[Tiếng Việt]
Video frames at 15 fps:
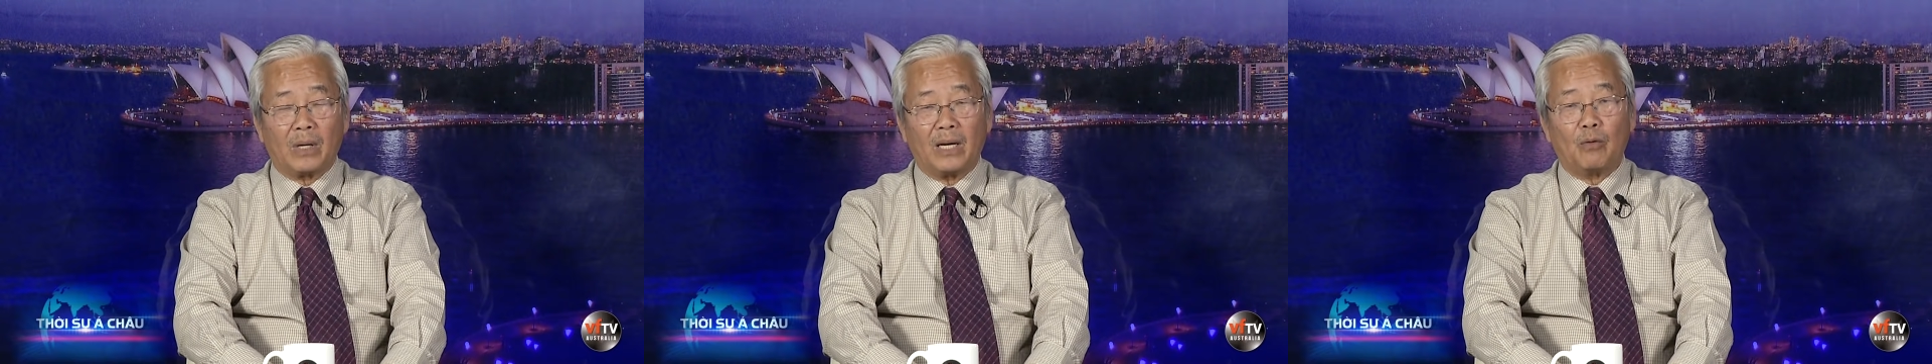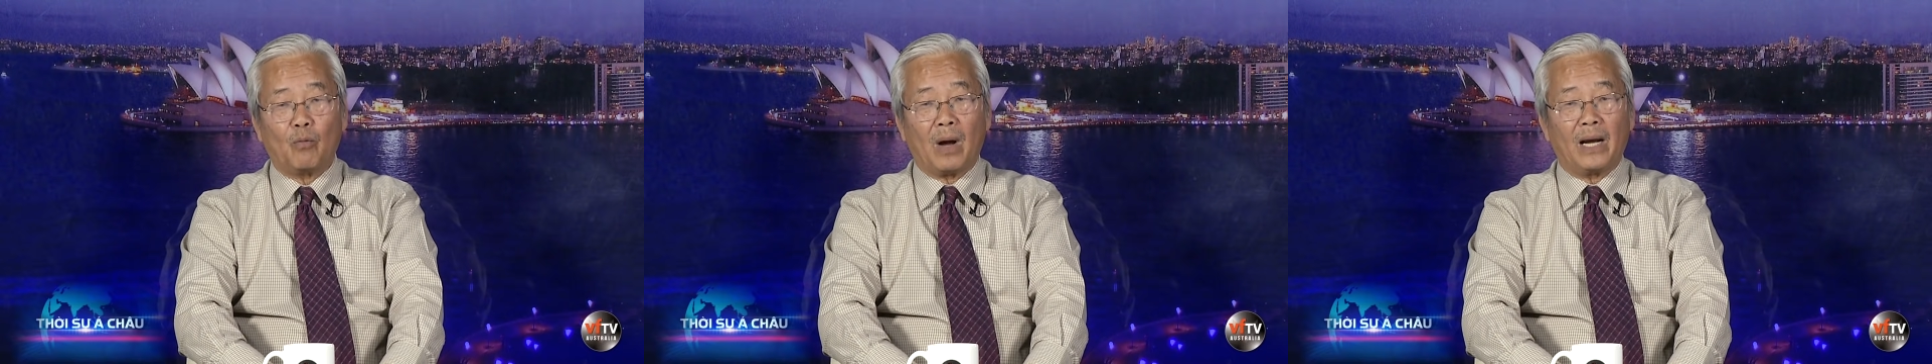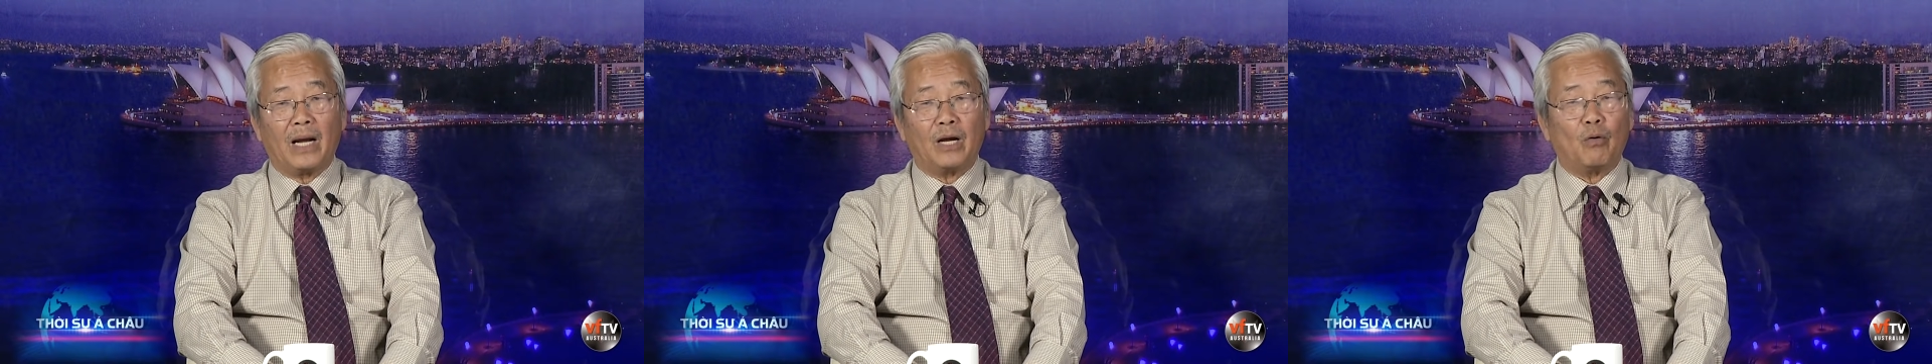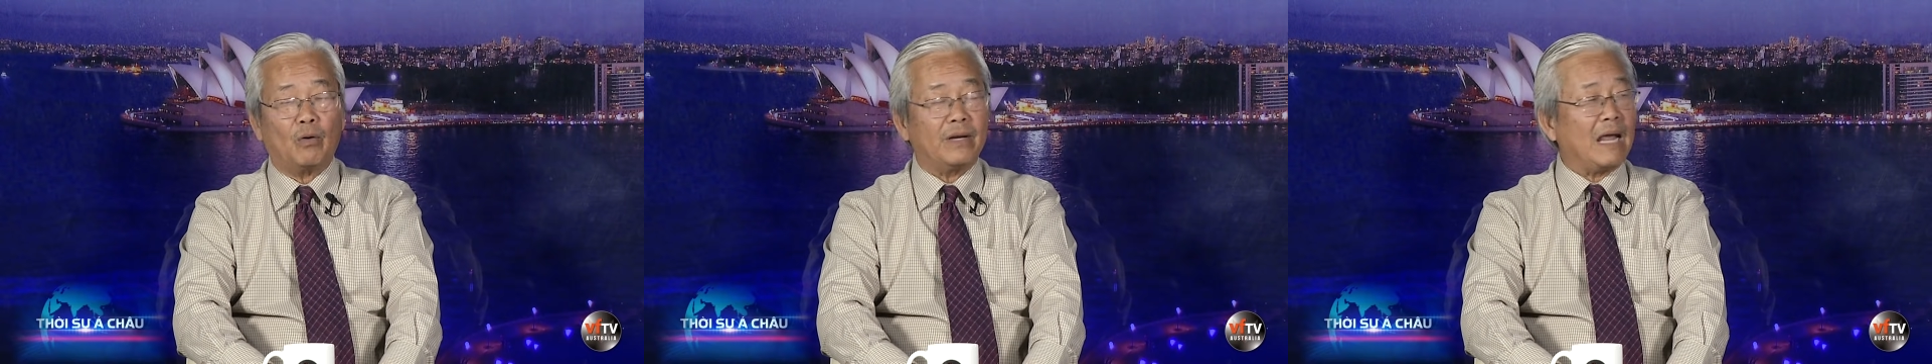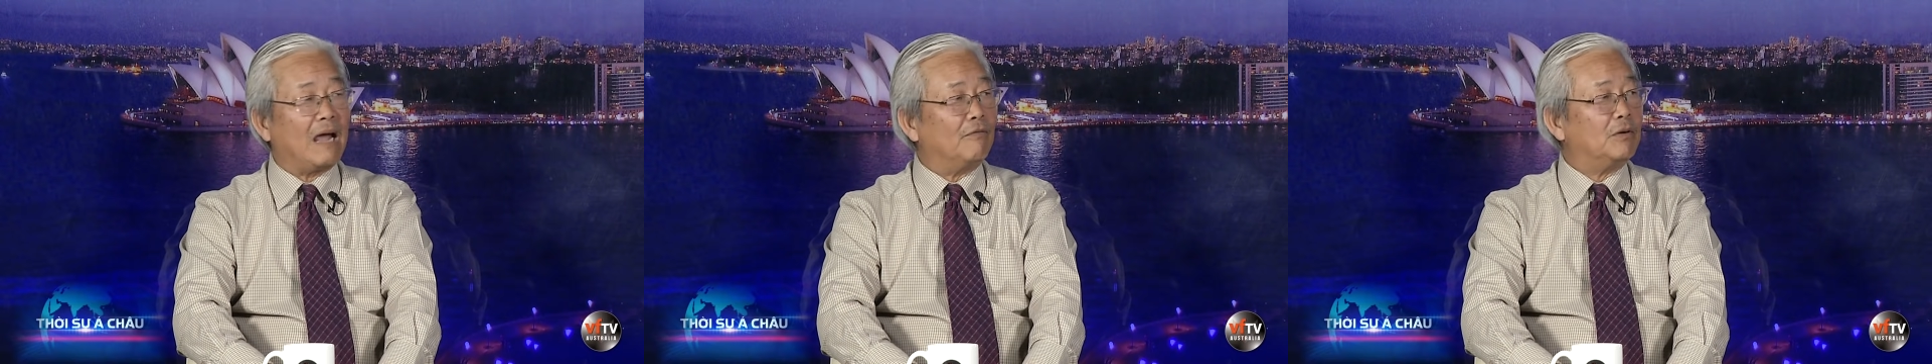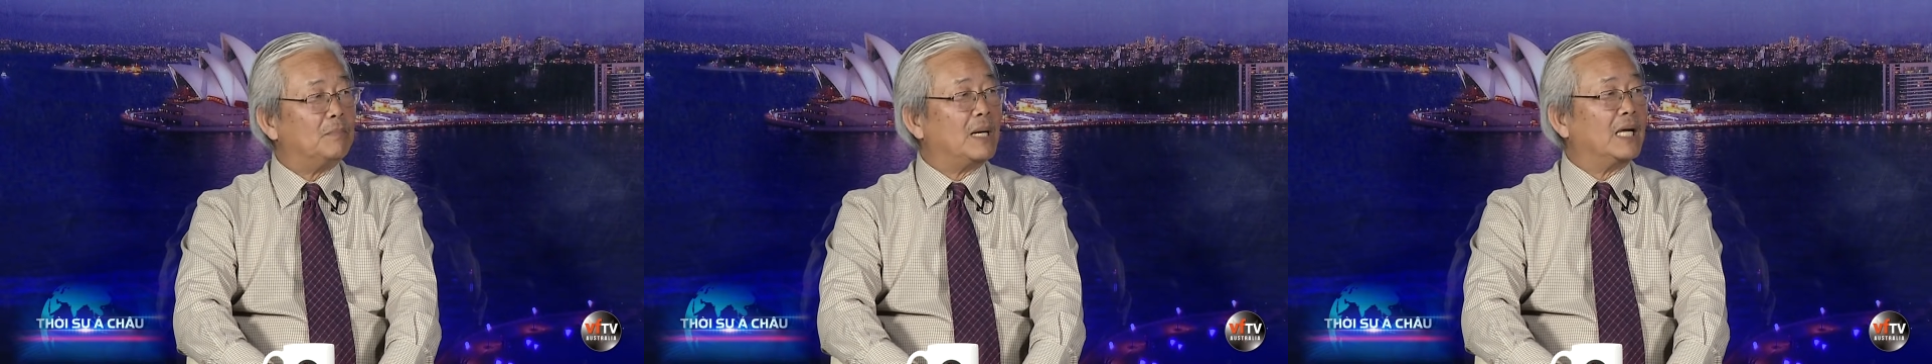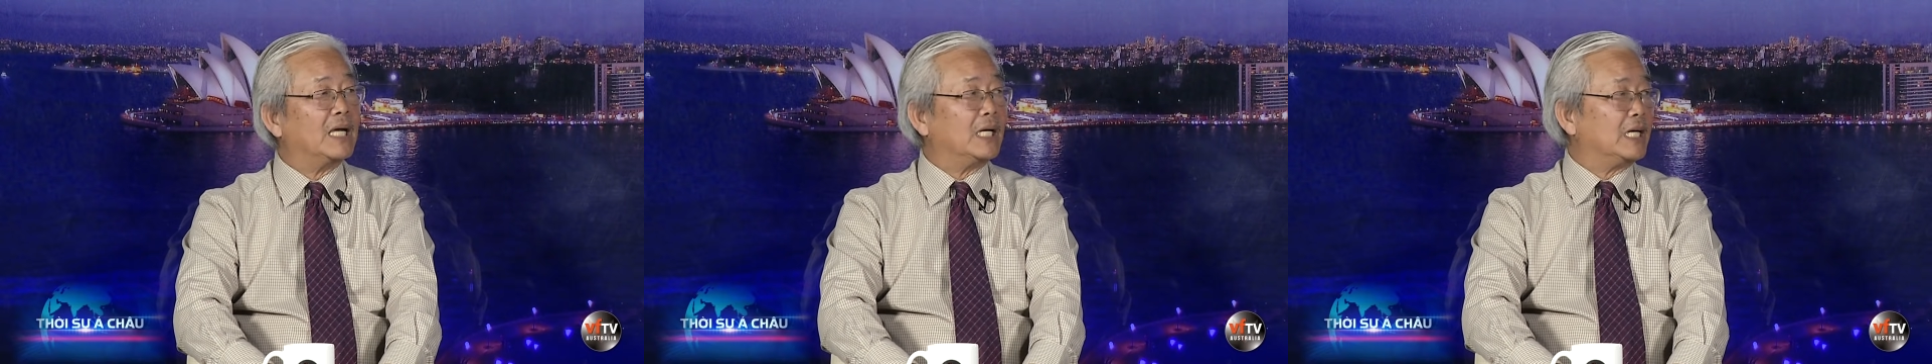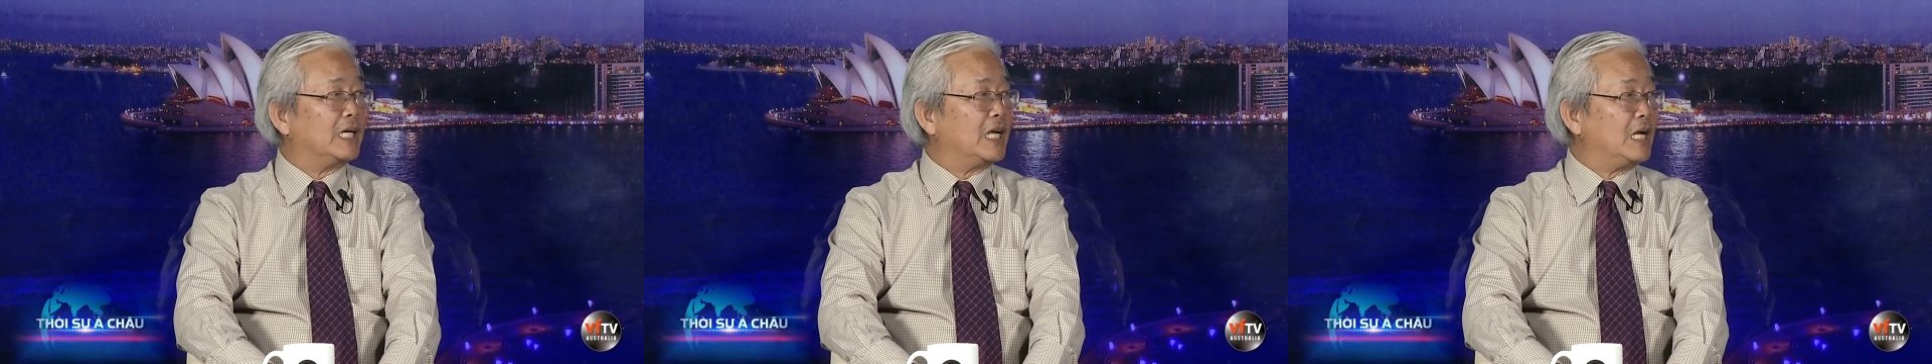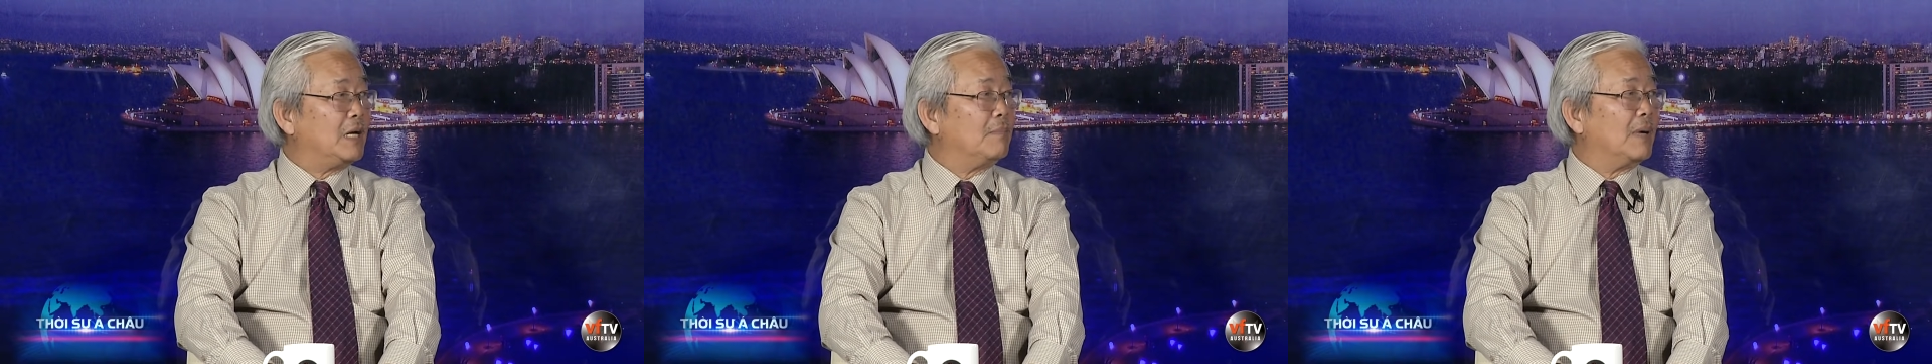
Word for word: cái quan hệ ngoại giao với bắc kinh khi